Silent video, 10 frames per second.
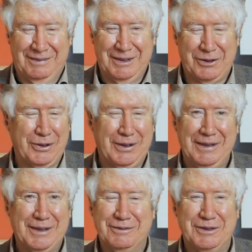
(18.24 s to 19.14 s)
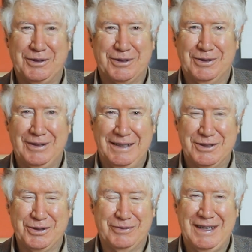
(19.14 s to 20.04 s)
wir gehören irgendwie doch schon ein
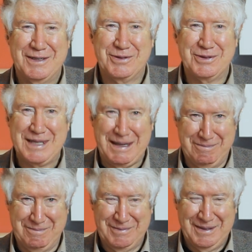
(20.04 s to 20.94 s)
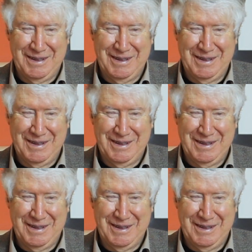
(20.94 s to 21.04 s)
Stück weit zusammen.